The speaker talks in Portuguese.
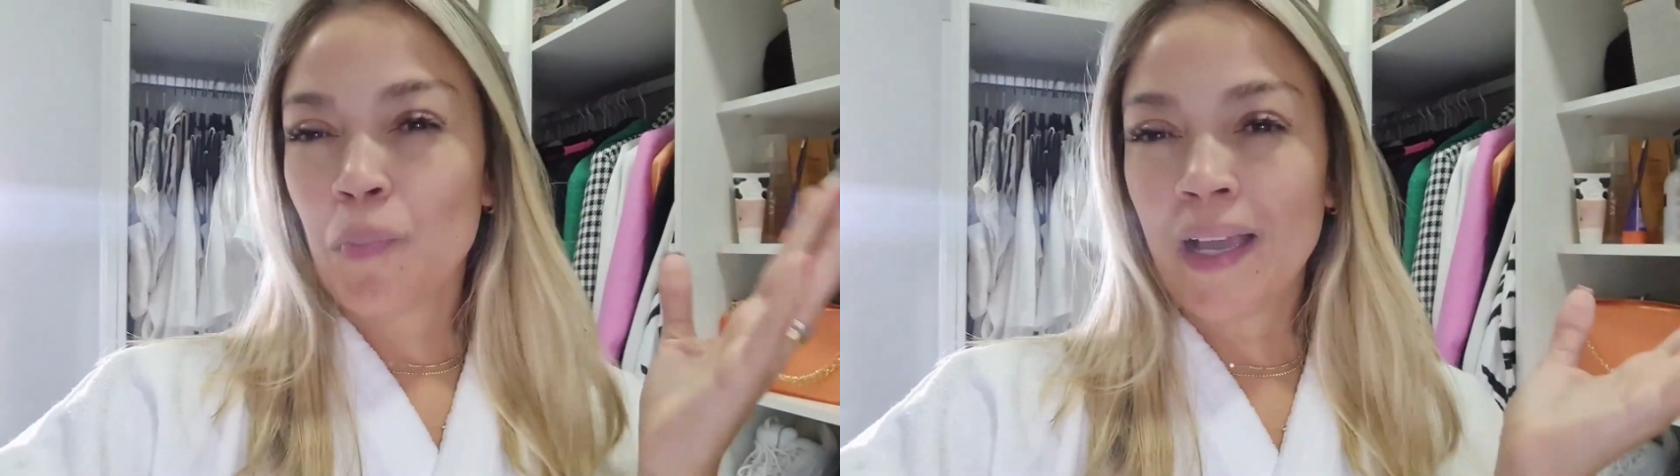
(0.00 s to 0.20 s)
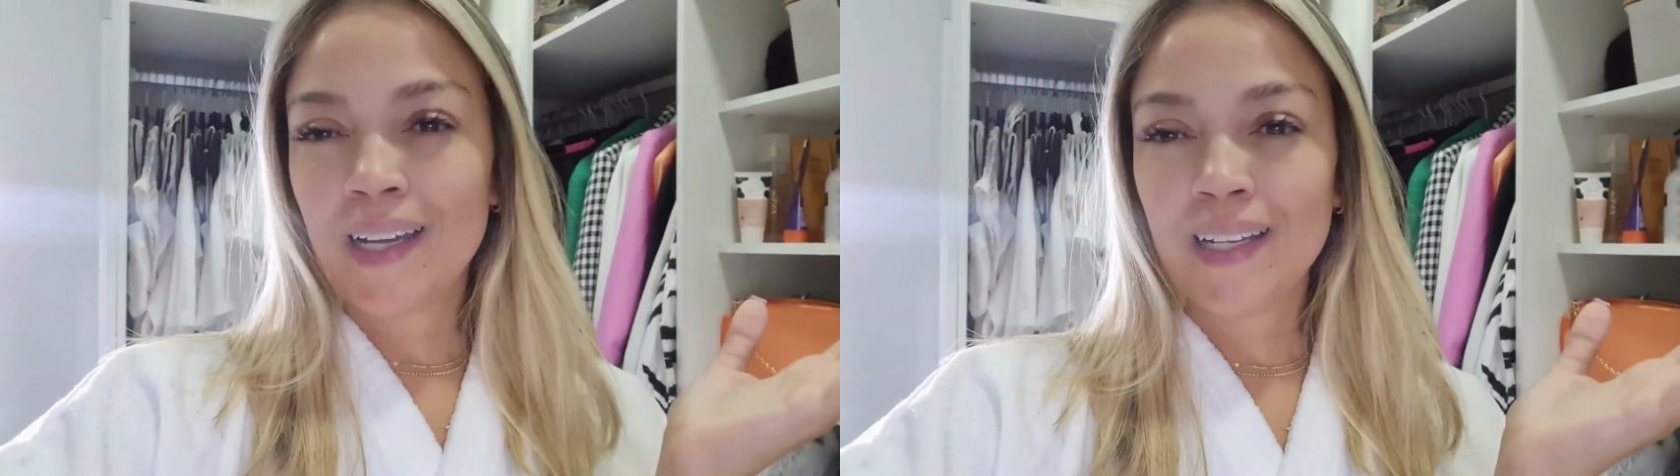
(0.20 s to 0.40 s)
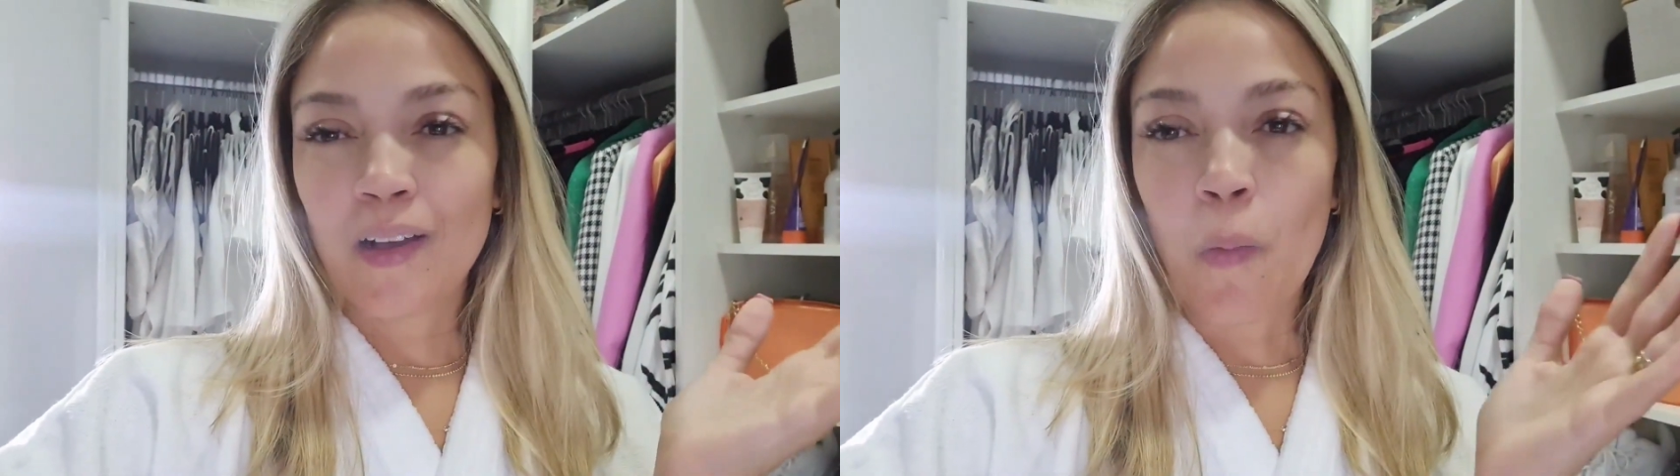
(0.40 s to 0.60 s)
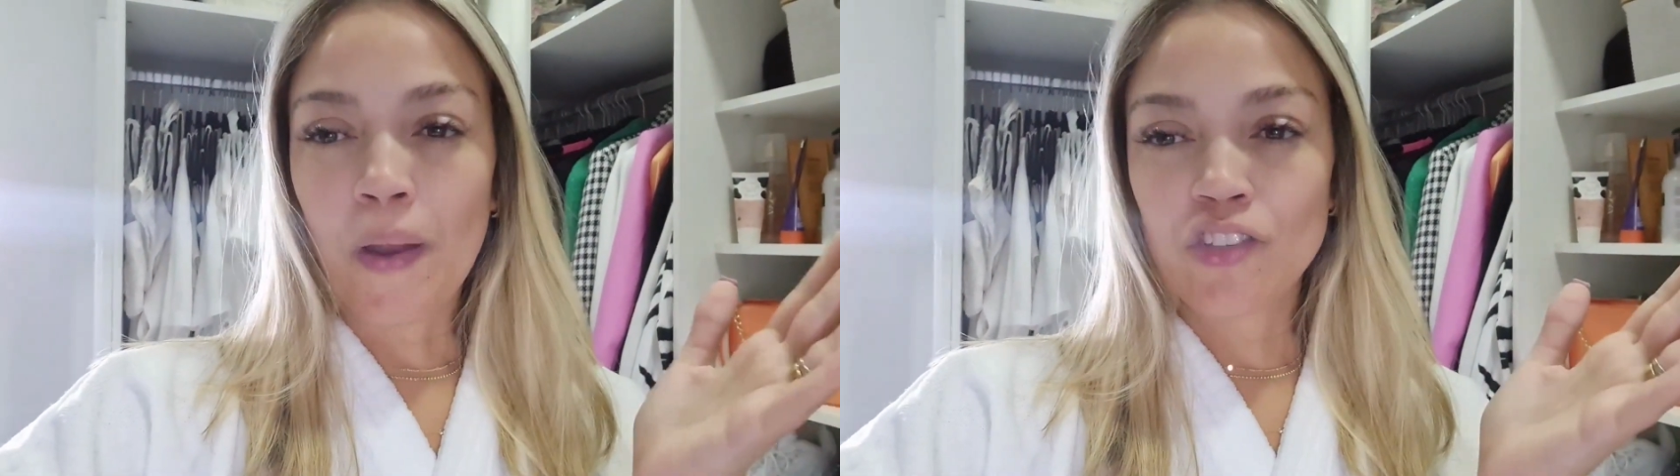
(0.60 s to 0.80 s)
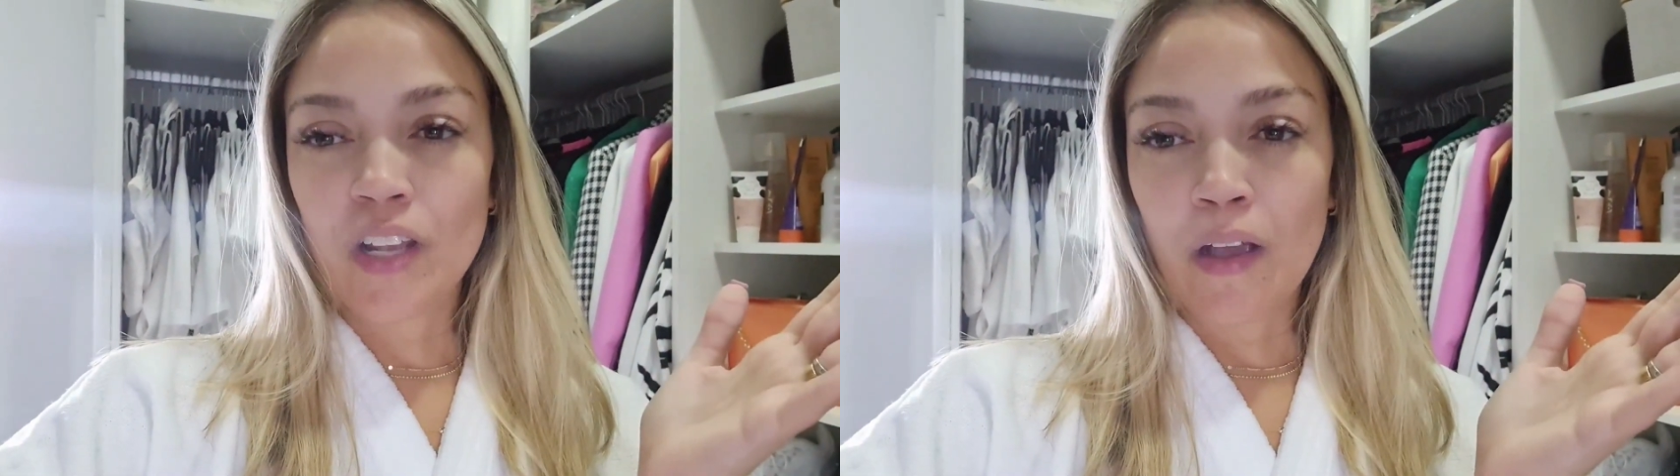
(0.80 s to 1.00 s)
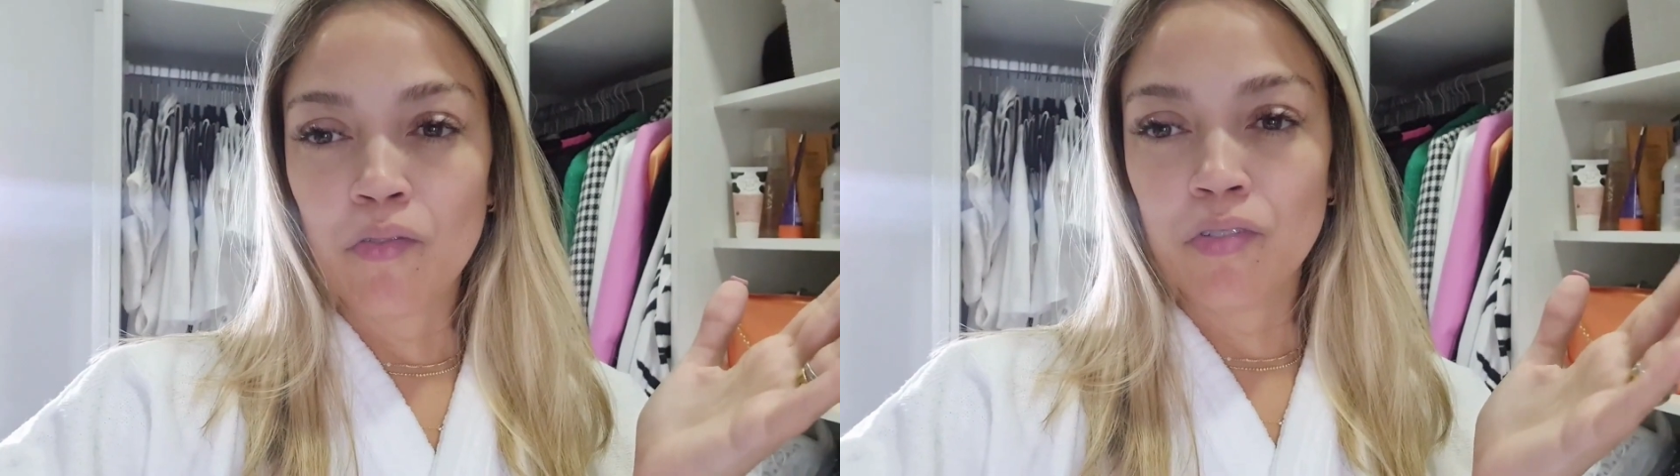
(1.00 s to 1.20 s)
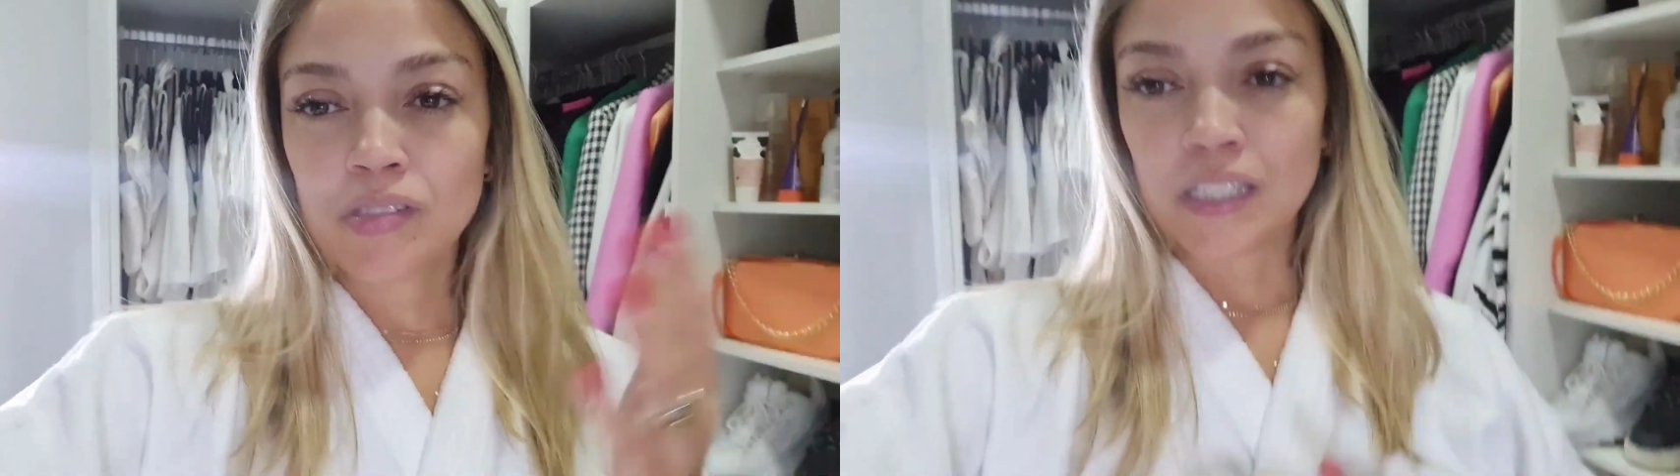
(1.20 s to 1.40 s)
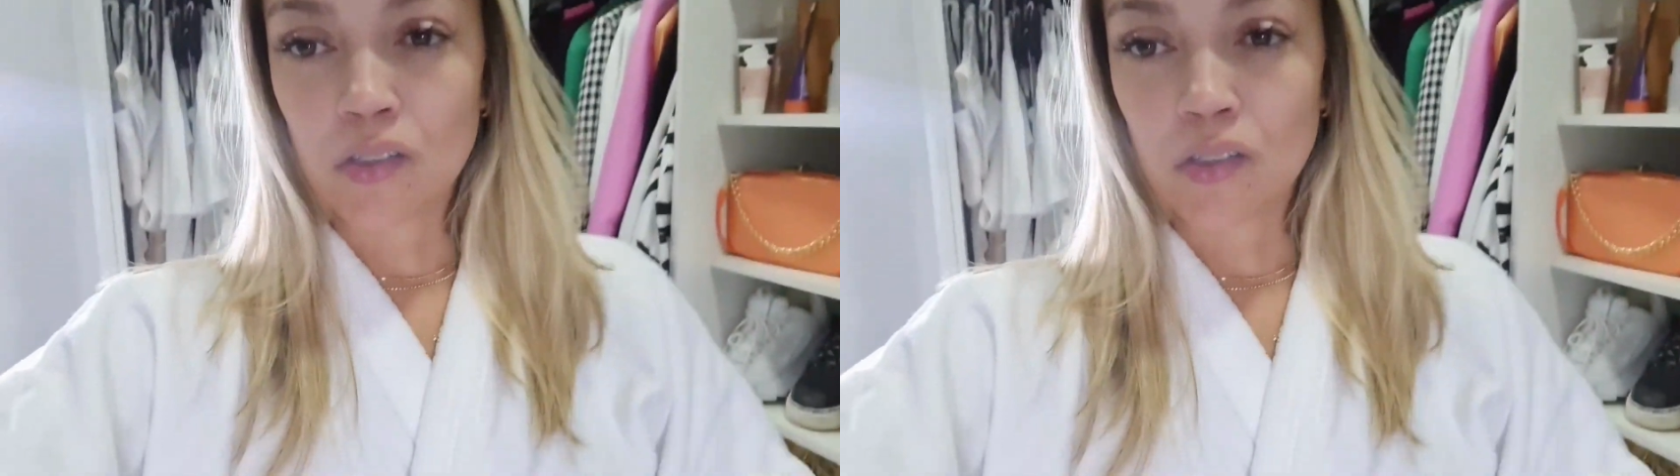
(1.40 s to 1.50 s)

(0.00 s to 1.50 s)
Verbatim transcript: bacana compartilhar com vocês.